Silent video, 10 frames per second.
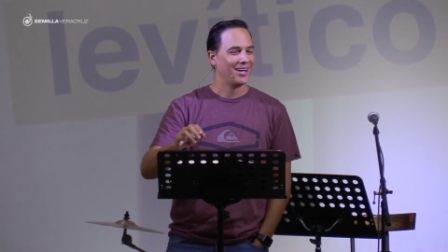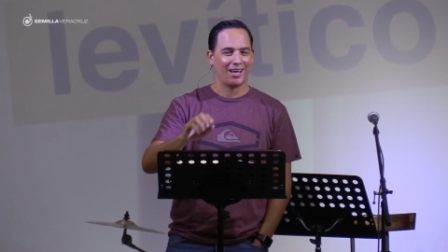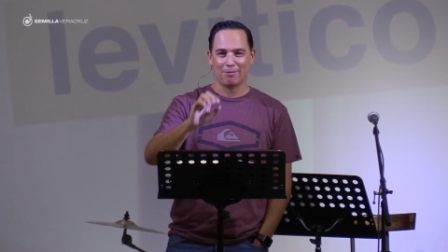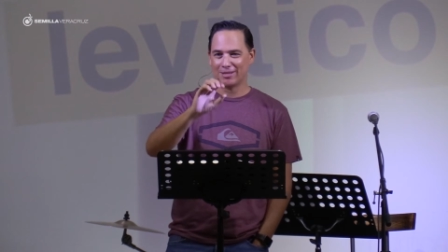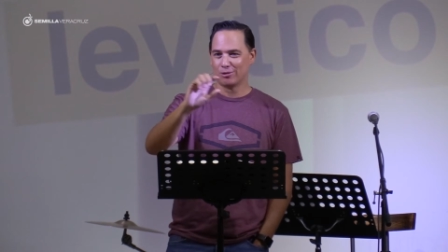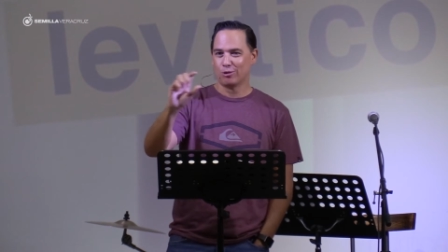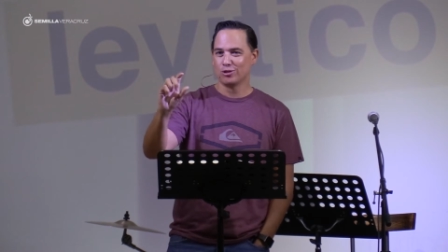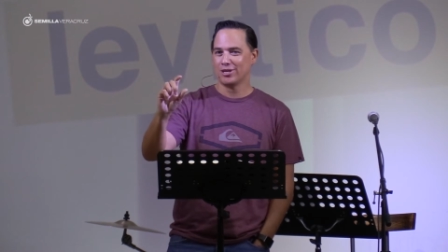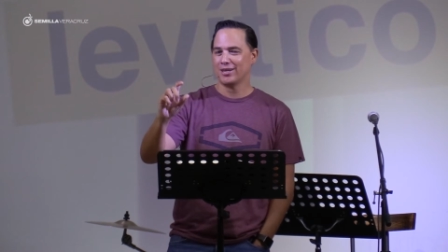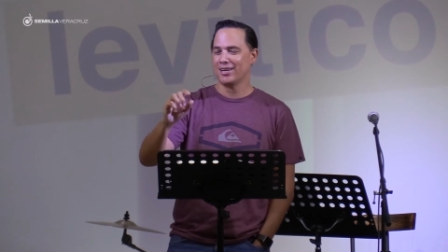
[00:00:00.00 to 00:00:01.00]
ahí vas
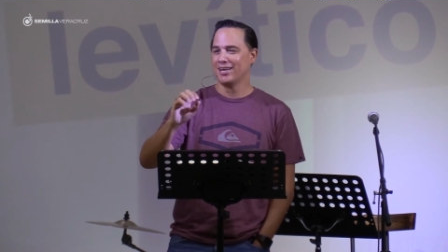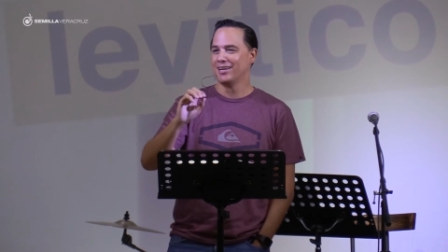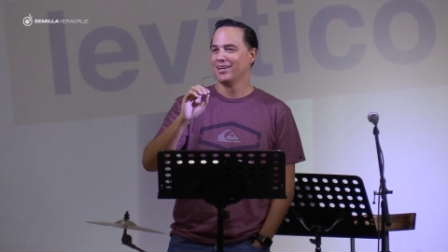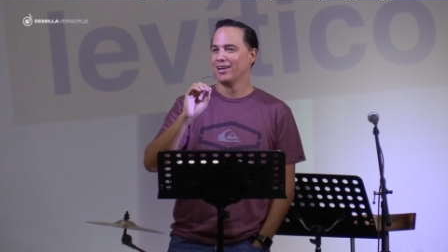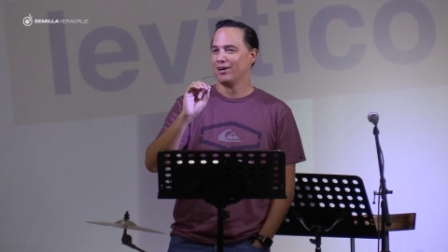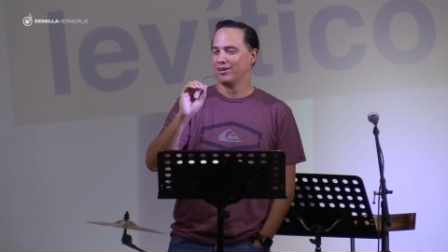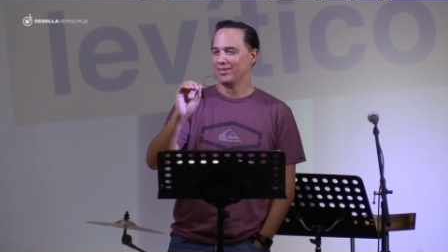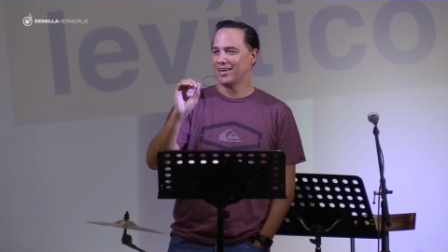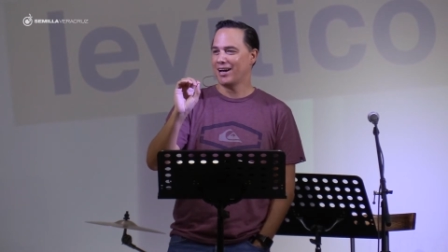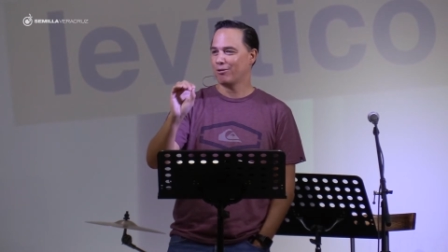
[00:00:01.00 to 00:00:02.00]
kosher y
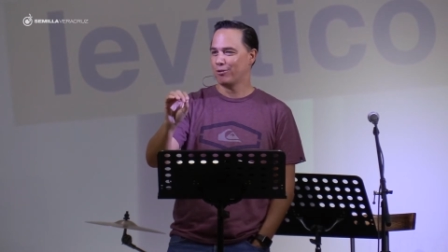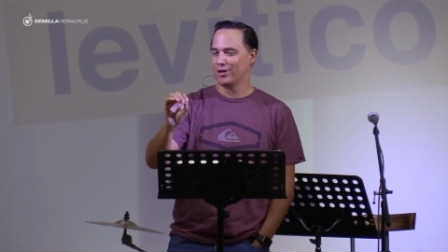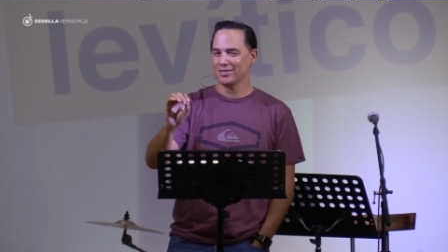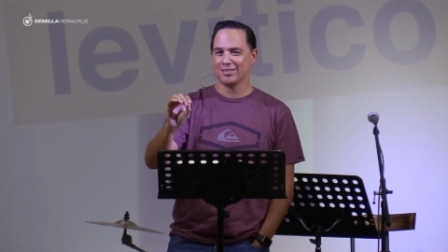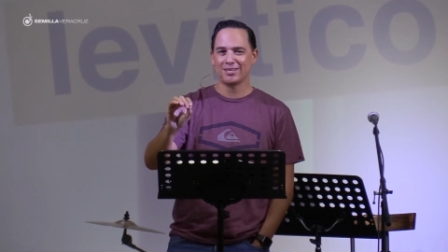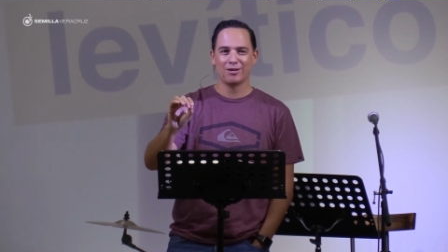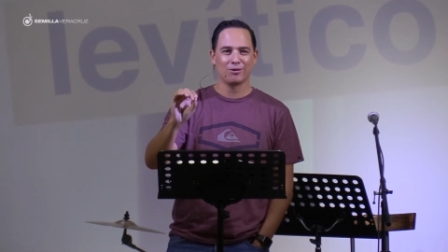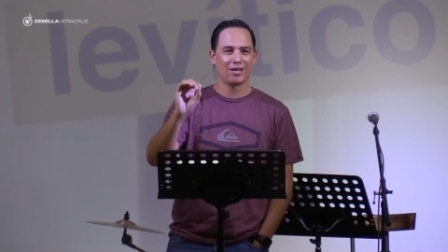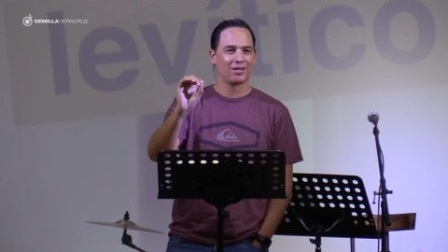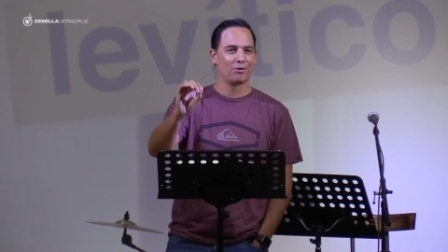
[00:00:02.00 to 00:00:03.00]
ya con ese sello
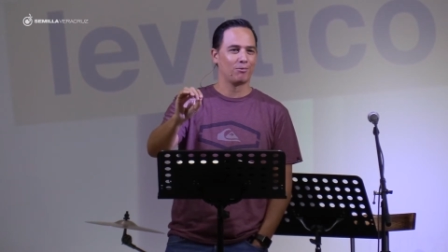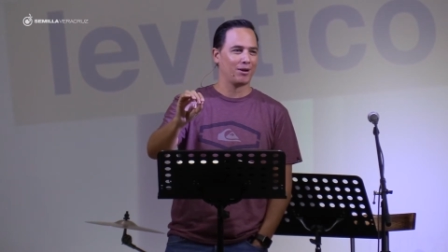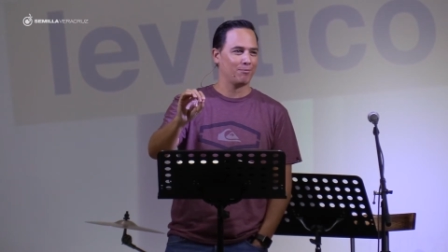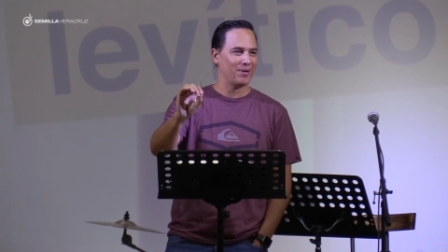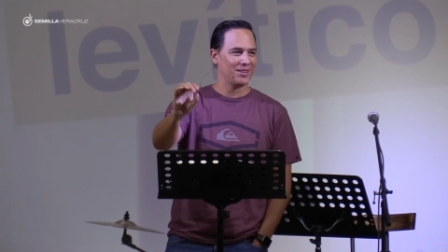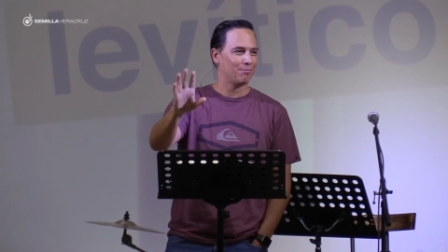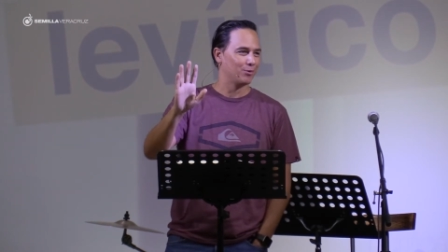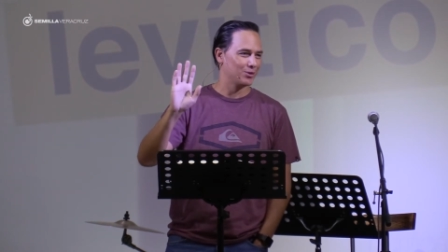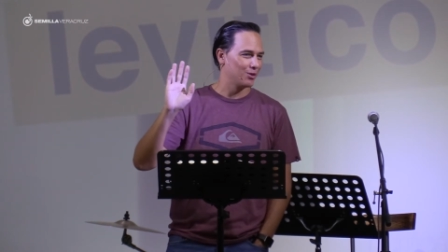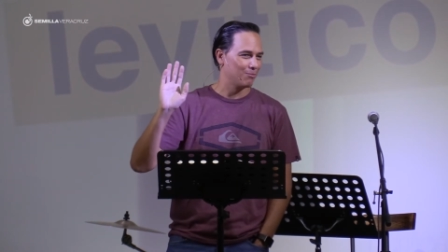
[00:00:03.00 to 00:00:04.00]
ya te cobraron
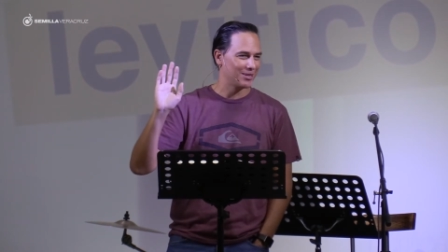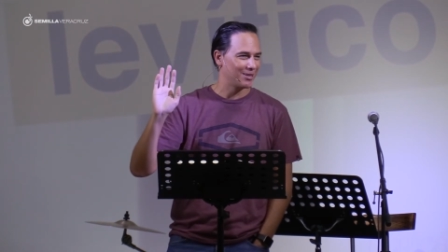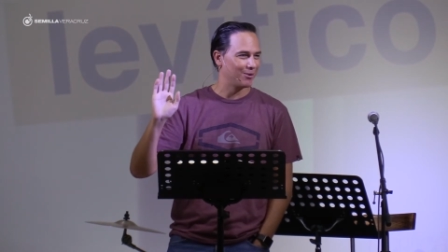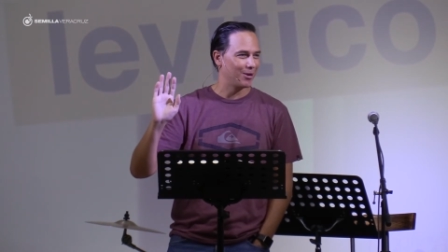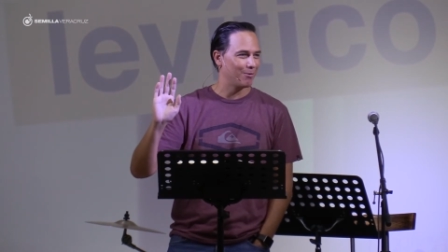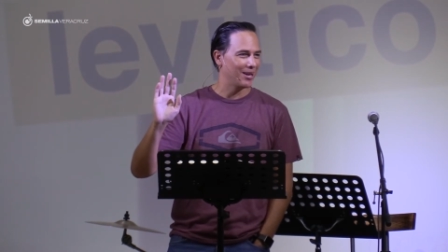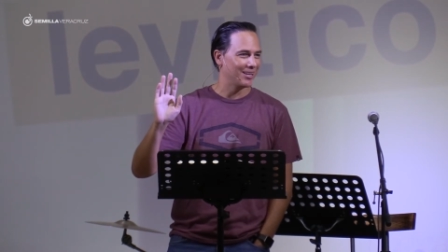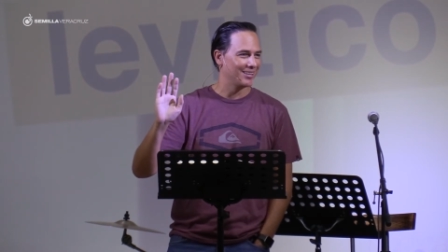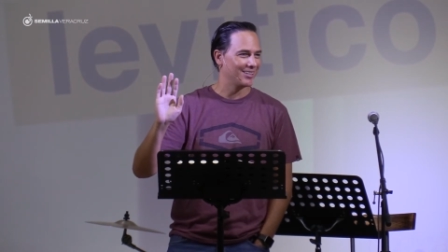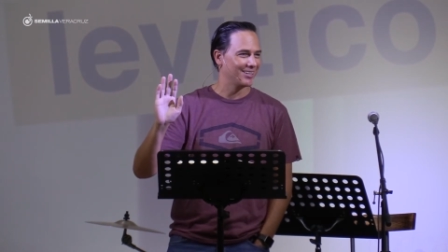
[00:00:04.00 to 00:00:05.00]
20% más de lo que
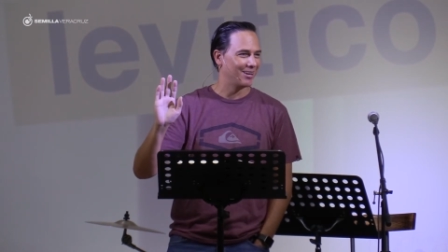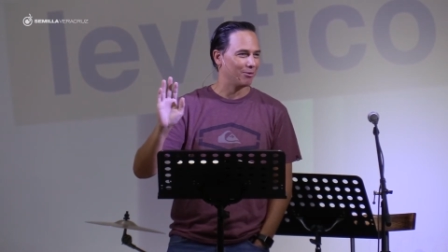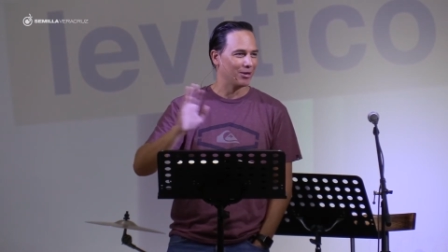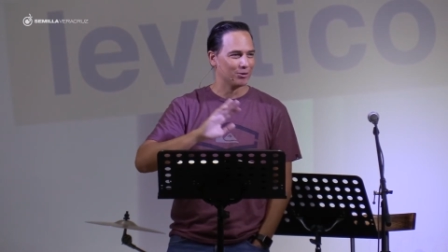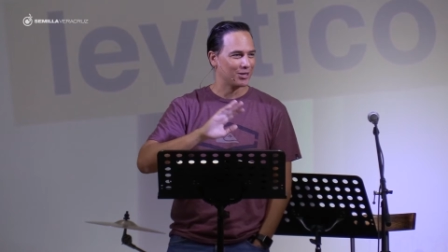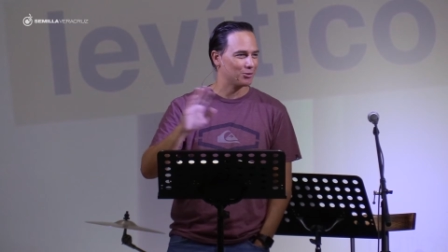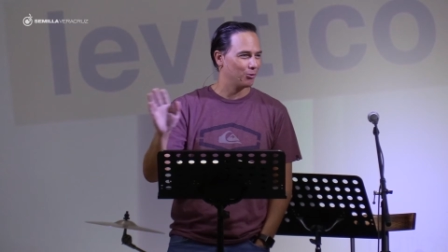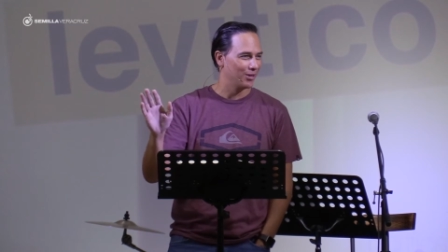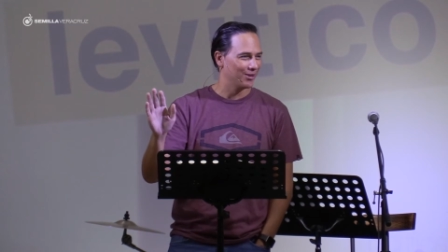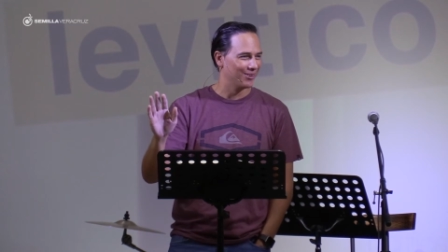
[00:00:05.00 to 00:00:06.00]
vale aunque no seas
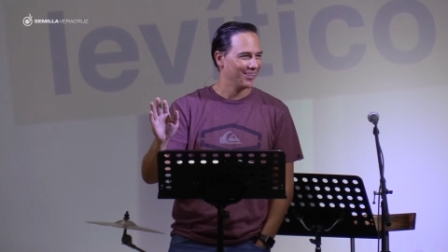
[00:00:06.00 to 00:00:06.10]
judío.